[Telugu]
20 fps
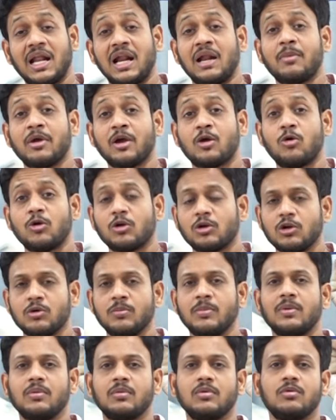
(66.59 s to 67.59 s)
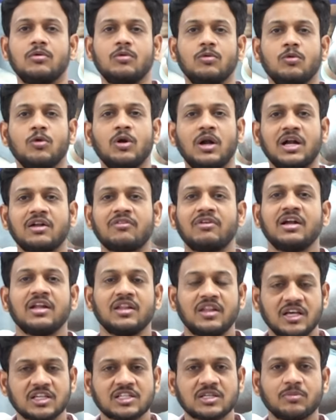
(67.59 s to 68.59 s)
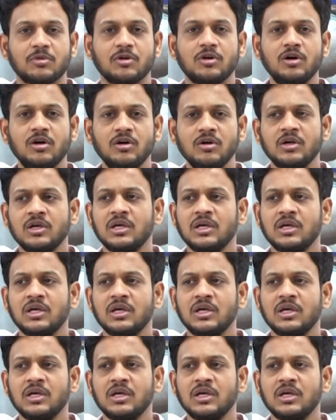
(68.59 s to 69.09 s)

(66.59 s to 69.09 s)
నలభై కోట్లు ఉన్నటువంటి దేశంలో